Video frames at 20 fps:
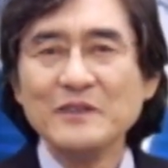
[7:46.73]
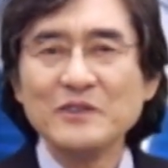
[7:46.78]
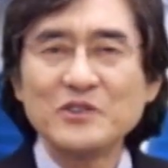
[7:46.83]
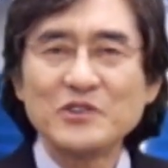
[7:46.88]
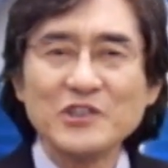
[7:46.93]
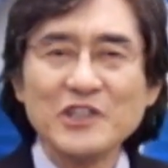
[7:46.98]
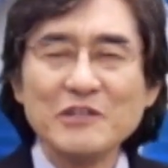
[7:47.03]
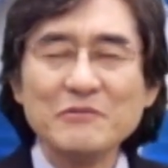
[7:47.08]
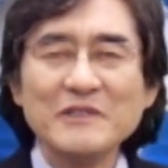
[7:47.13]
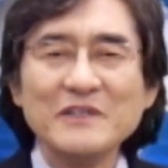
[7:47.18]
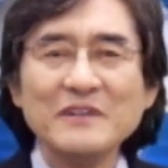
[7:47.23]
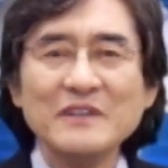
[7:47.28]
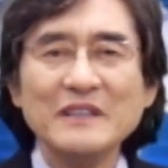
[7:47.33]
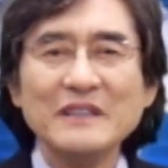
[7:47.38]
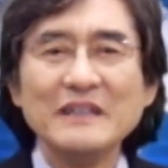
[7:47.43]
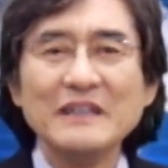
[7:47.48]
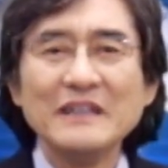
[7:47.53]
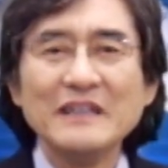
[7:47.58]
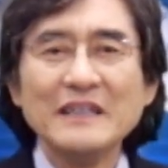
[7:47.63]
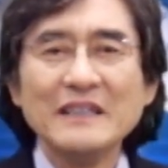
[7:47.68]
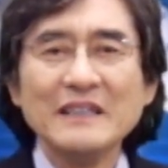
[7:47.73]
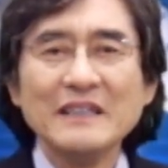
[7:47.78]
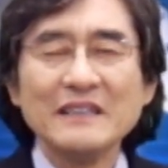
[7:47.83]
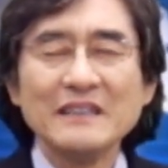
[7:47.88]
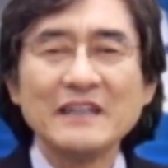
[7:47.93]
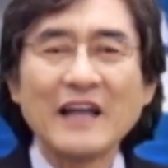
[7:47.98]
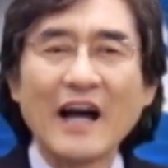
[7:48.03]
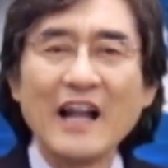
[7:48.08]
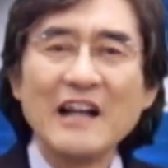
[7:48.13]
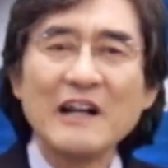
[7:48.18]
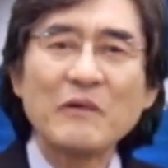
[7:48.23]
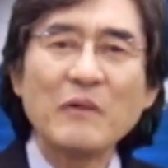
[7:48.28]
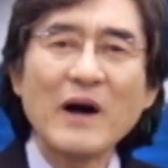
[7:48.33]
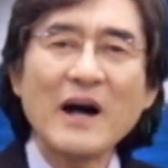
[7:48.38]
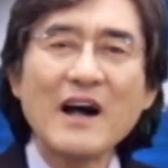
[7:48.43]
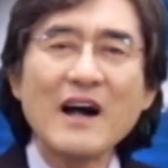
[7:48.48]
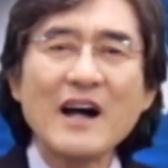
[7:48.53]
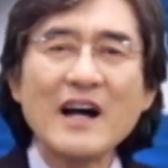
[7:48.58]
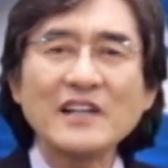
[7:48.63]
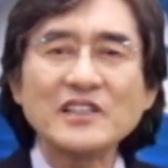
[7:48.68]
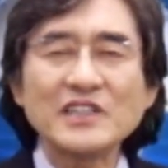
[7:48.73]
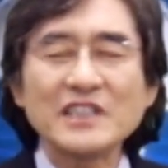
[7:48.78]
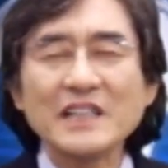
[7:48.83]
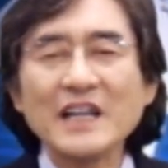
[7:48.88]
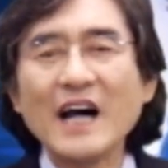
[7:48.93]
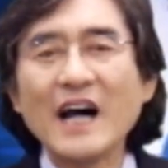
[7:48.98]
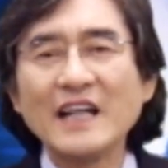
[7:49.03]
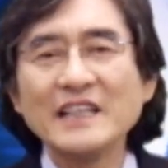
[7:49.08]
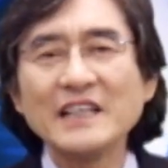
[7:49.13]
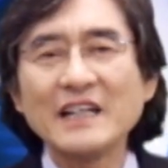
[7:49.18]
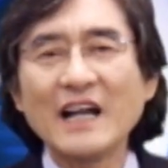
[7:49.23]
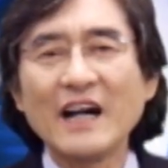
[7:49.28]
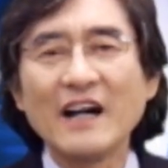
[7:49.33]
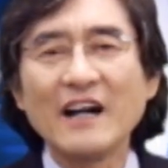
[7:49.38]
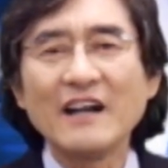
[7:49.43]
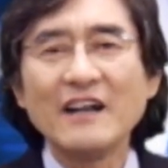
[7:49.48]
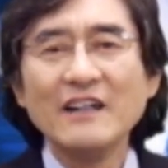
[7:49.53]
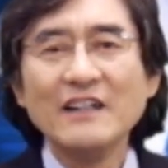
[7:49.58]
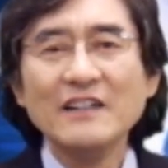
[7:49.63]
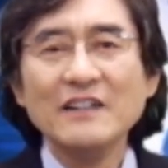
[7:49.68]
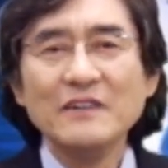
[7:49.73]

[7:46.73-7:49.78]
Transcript: 주님은 날과 시가 아니라